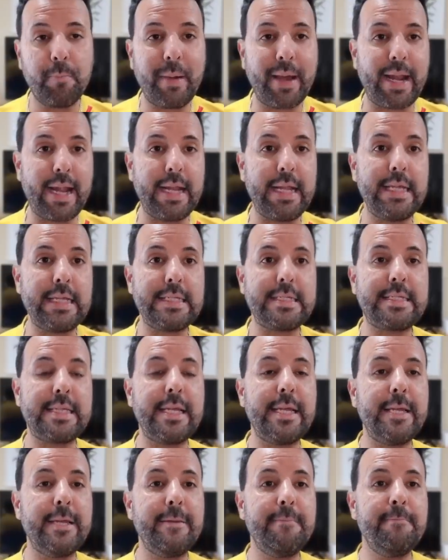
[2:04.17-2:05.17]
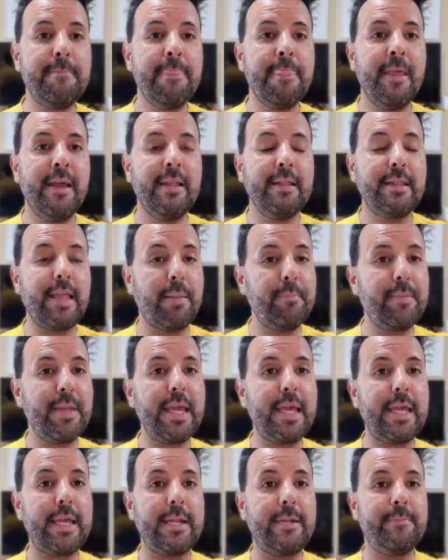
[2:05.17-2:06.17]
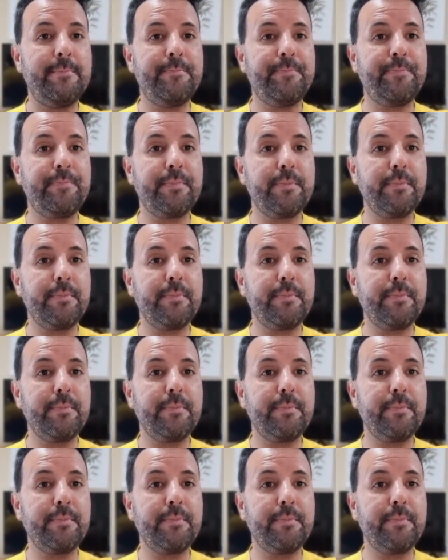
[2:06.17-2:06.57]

Paranense también